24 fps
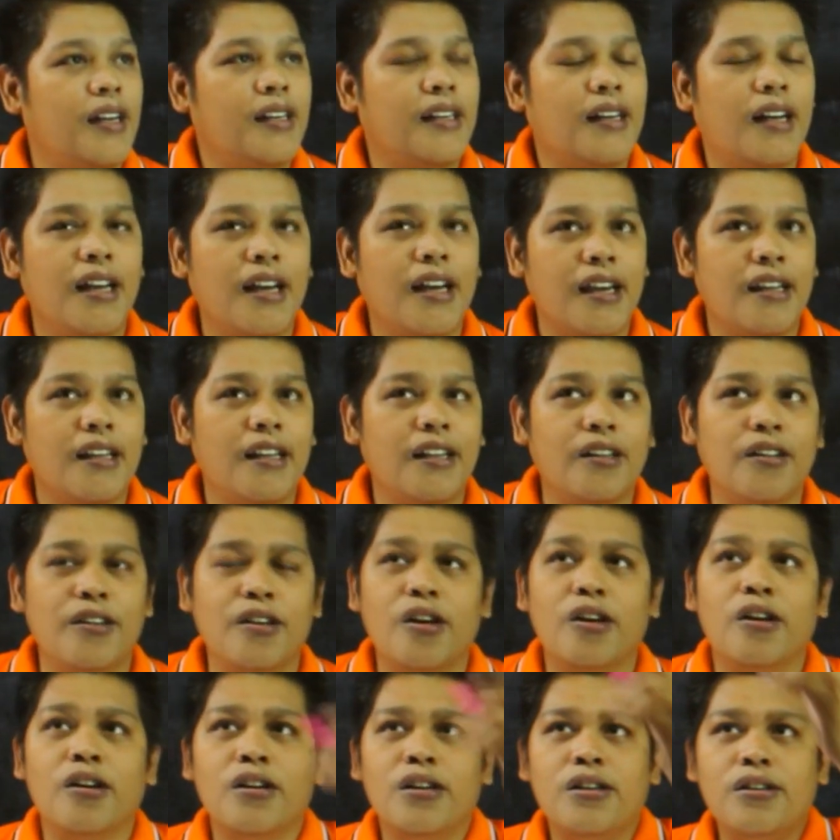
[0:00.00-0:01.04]
nakalagay dito
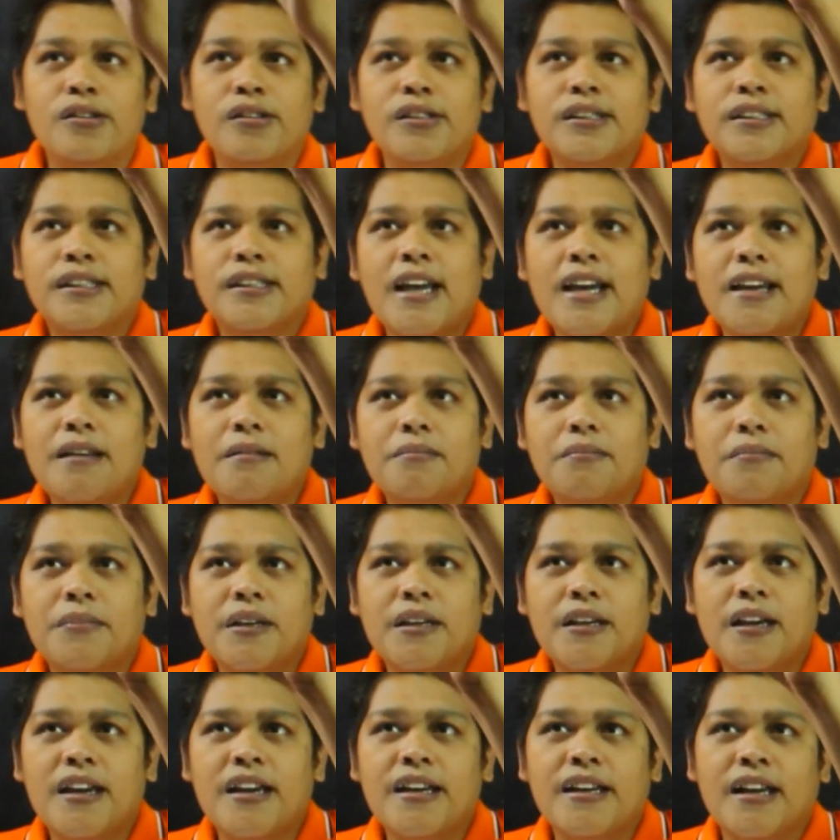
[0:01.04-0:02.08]
na, yung side
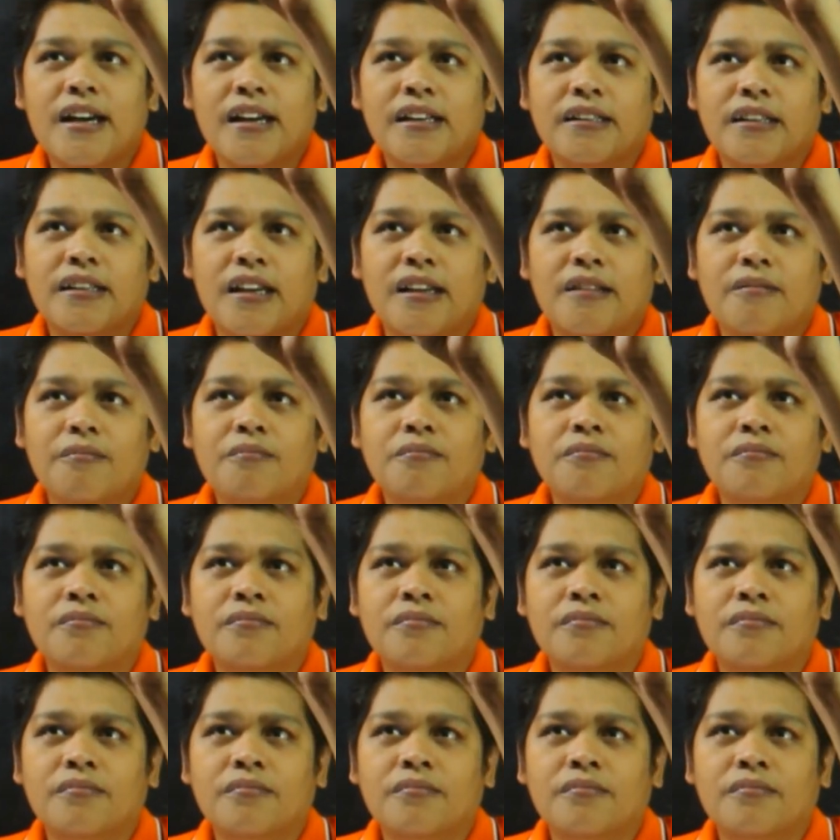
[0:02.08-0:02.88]
BA natin,